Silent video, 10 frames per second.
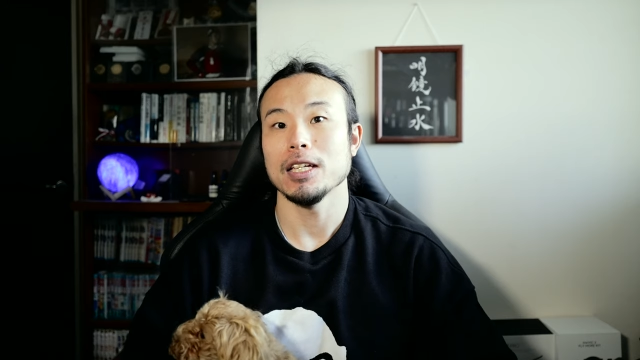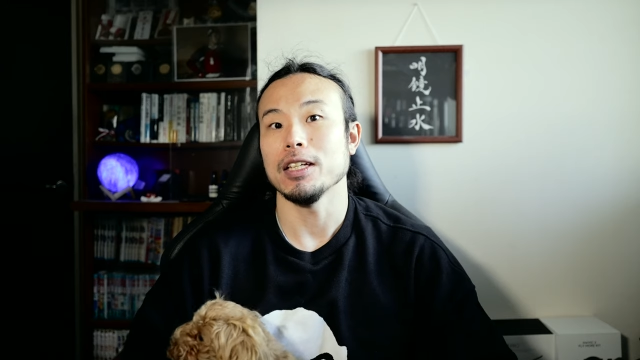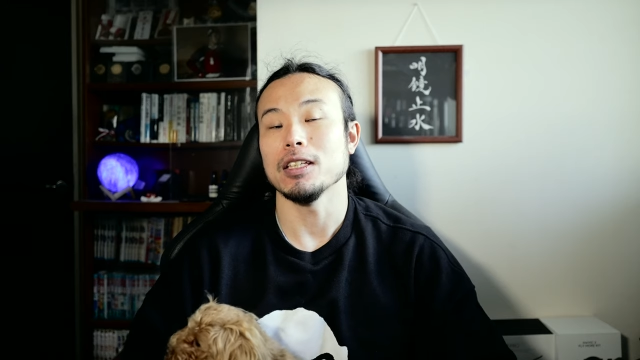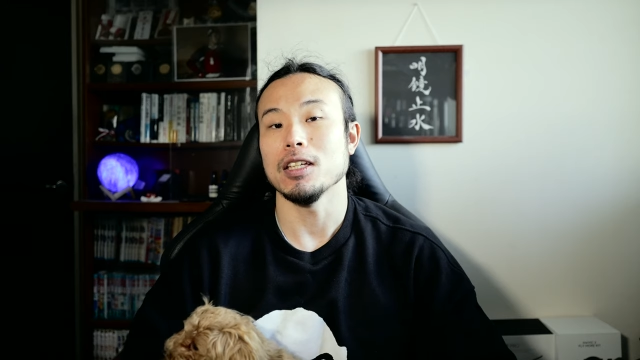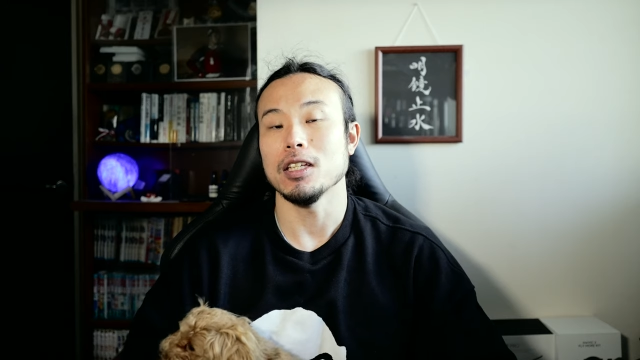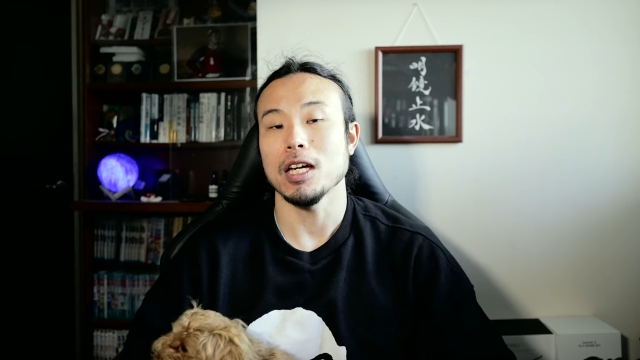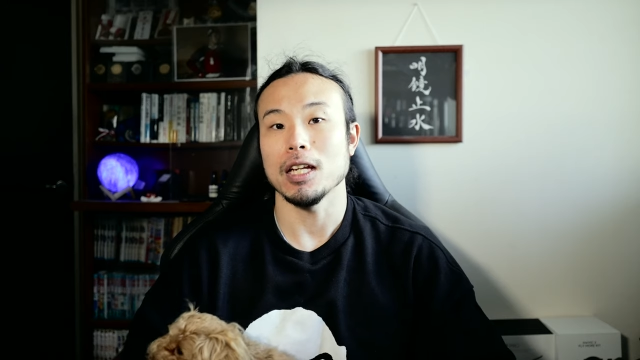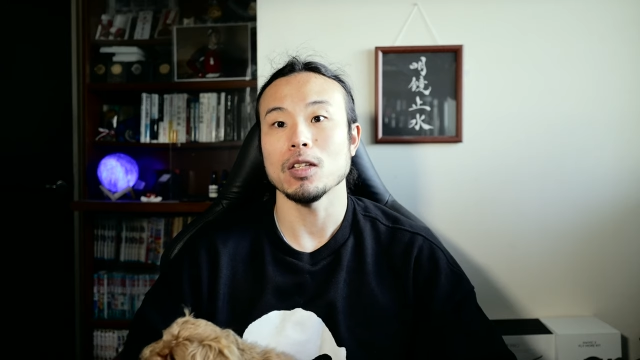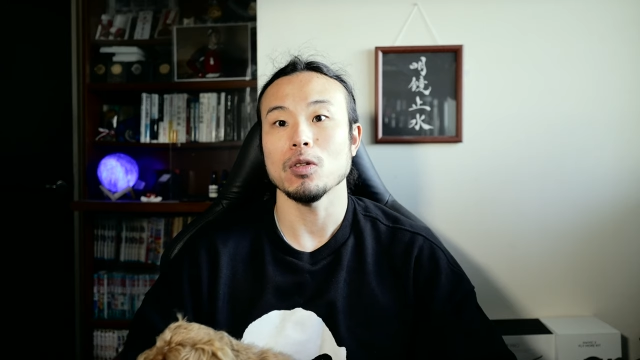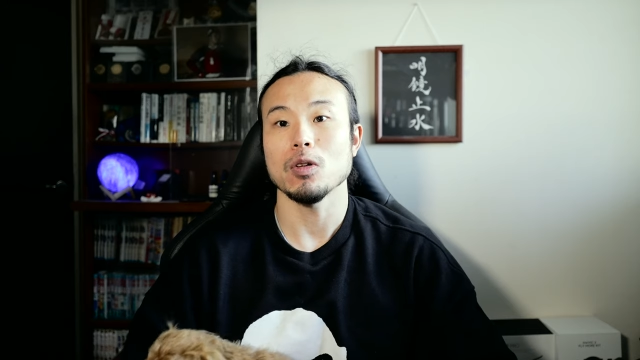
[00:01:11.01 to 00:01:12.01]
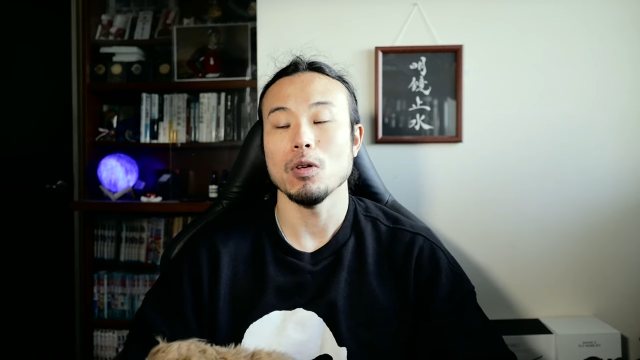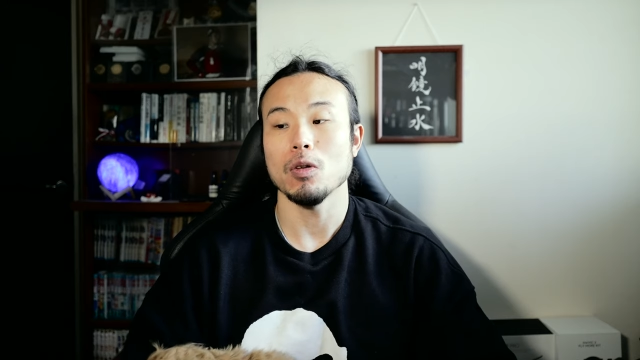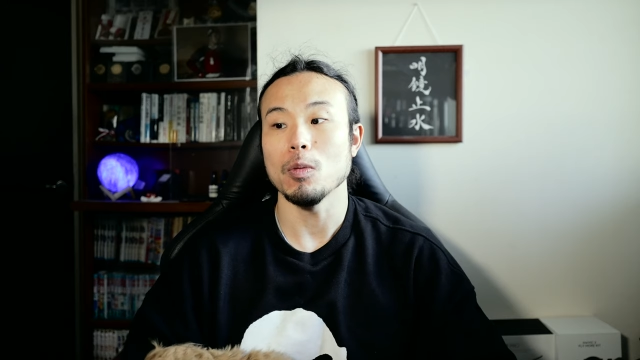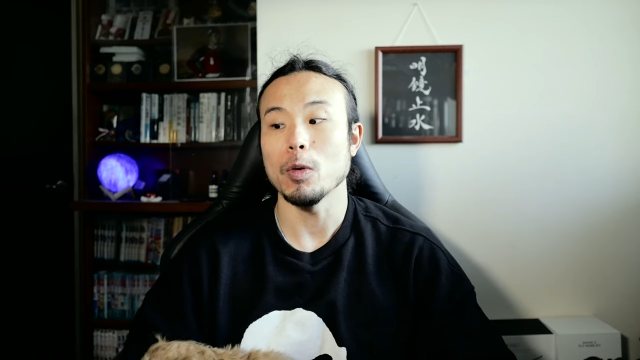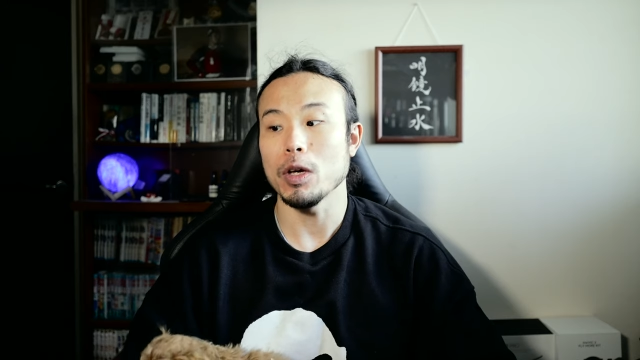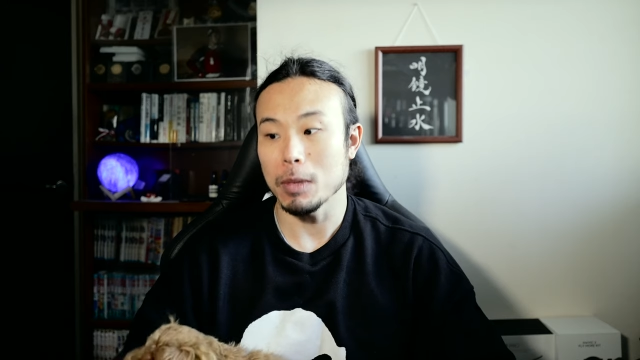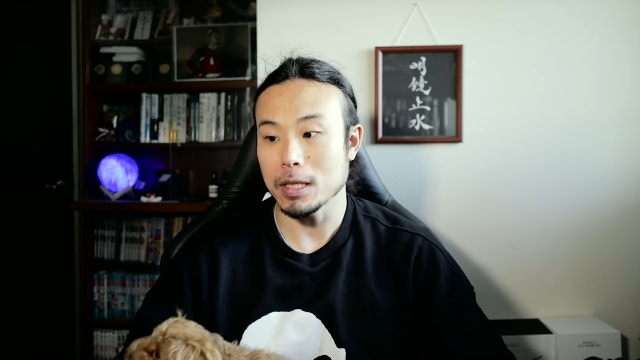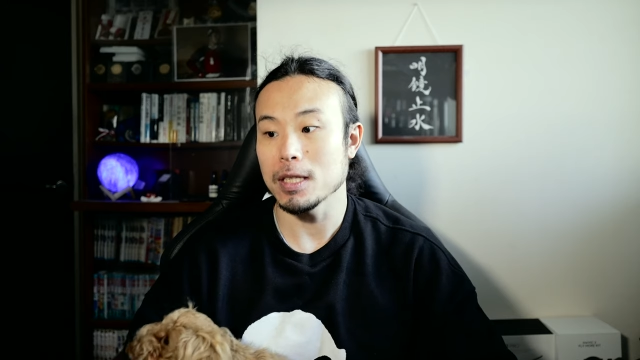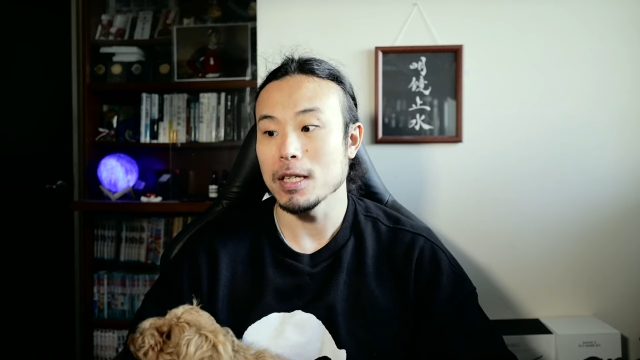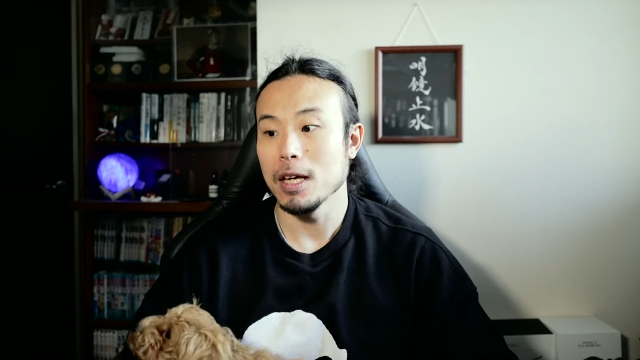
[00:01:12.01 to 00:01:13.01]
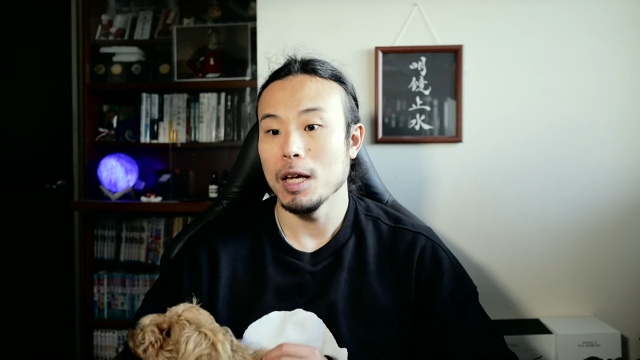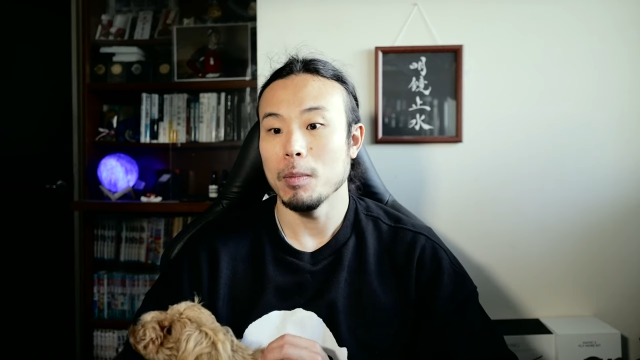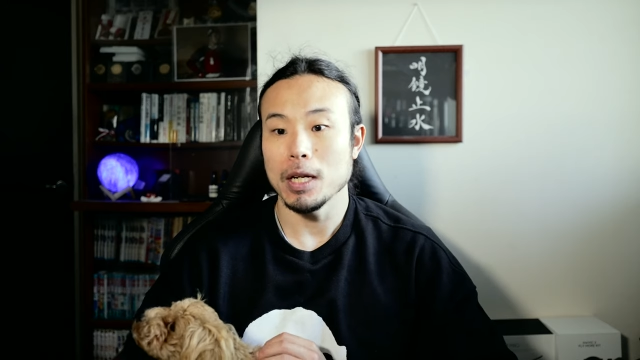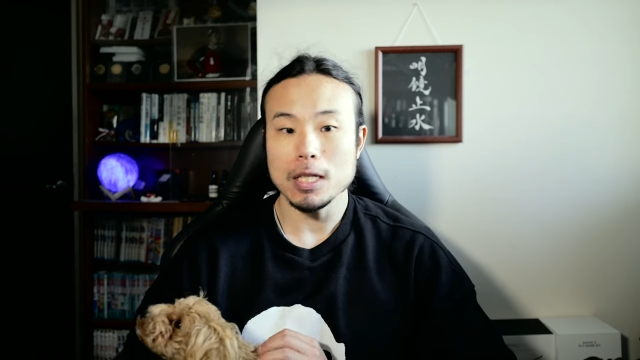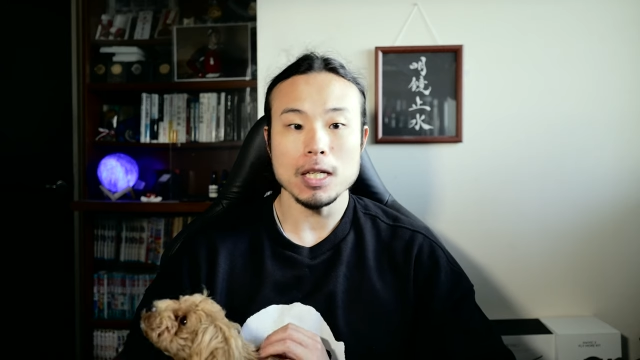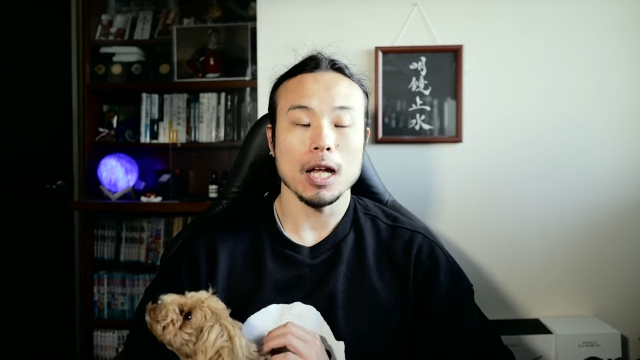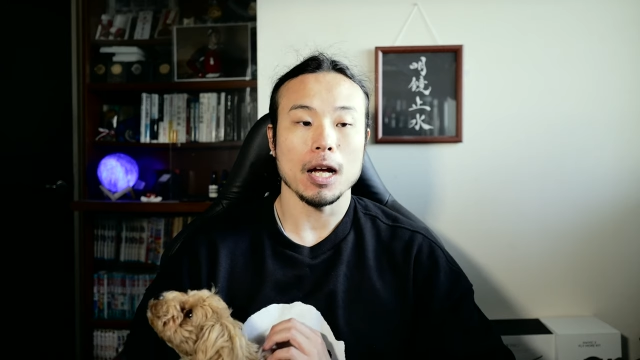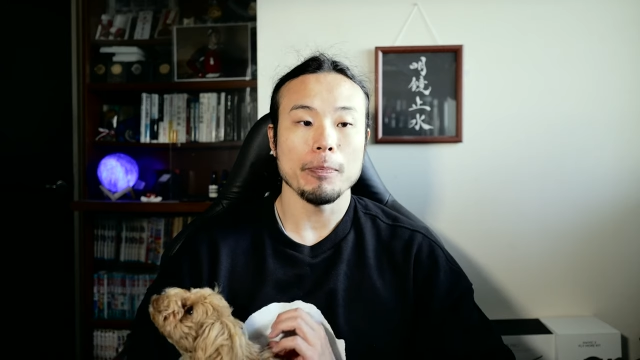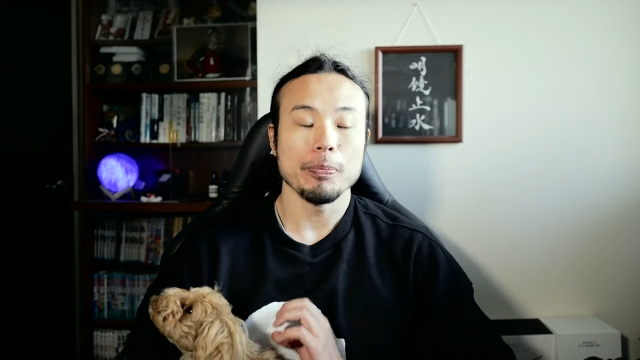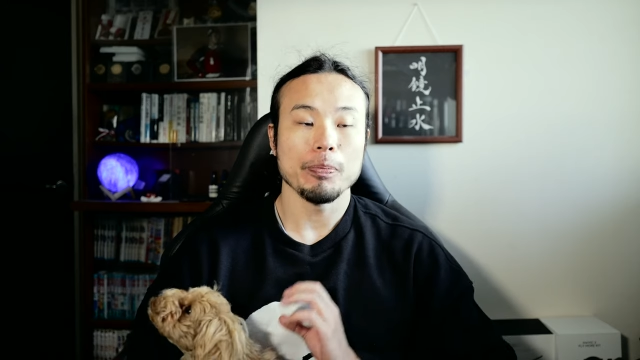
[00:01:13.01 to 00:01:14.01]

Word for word: やっていきたいなと思います。なぜなら、